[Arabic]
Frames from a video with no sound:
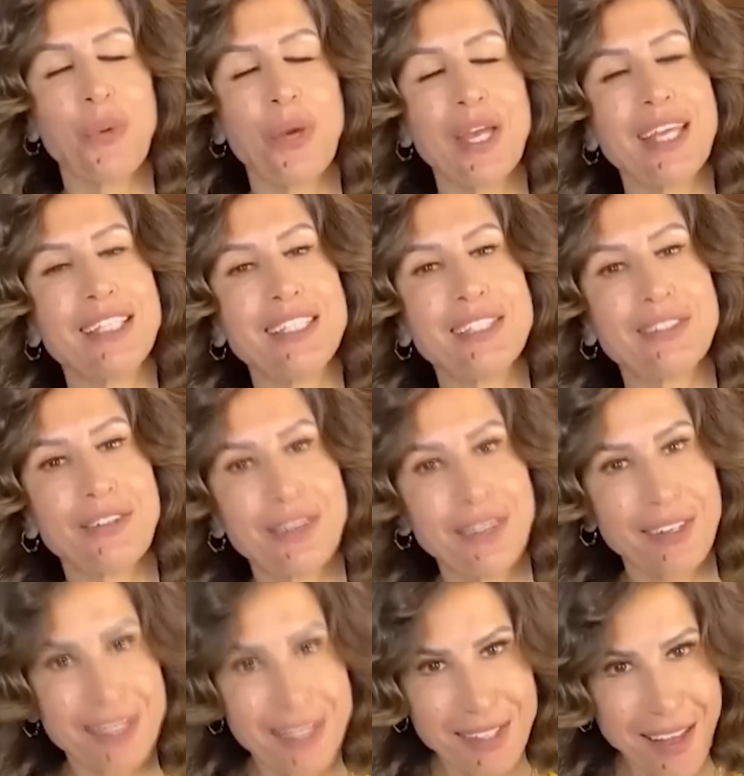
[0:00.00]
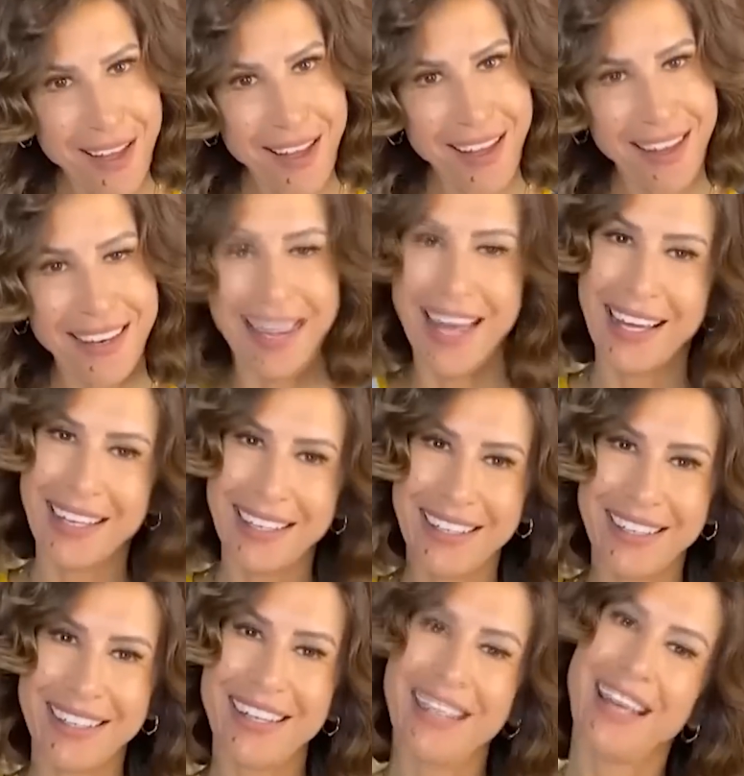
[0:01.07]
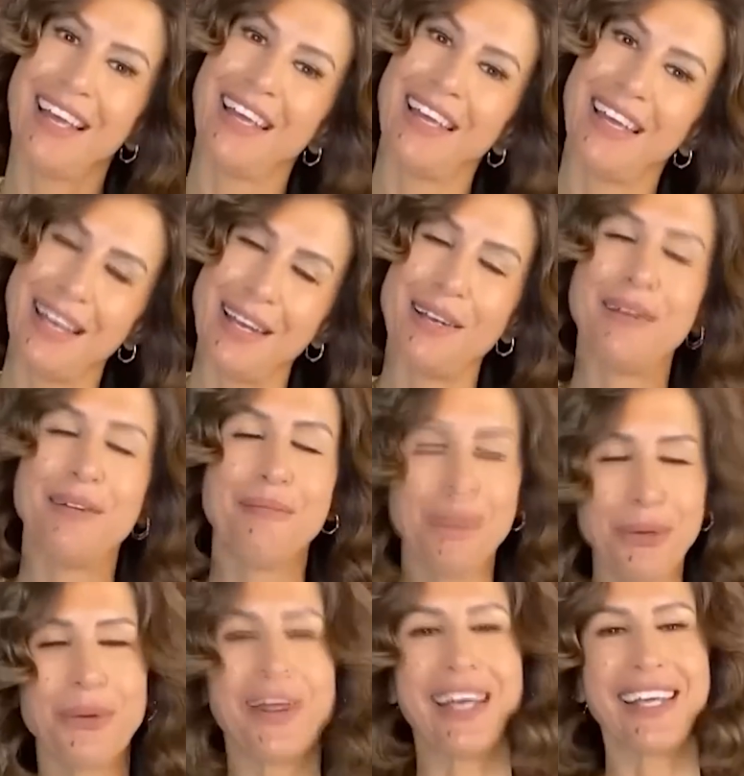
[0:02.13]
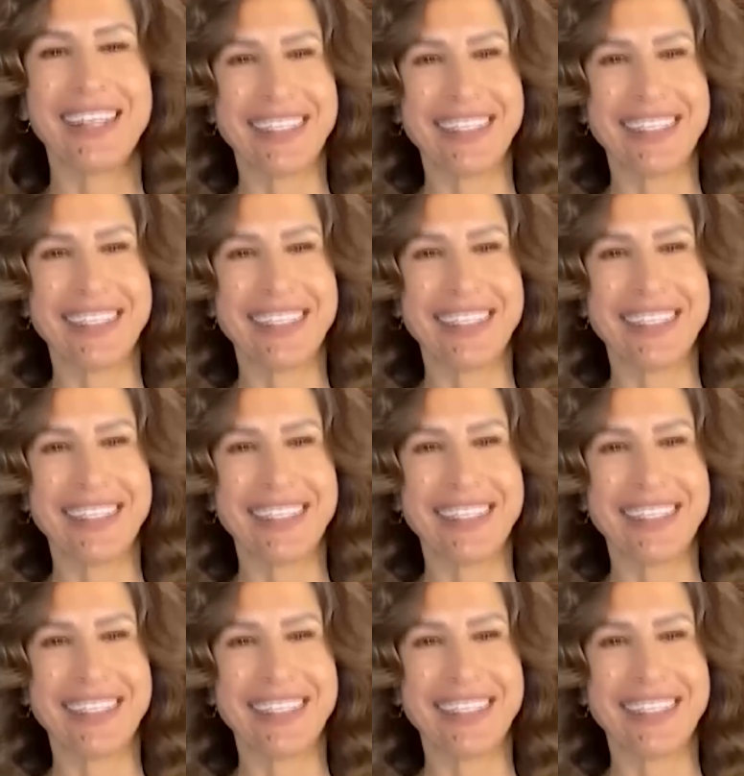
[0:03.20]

وهي دي الطريقه الصح لاكل الملوخيه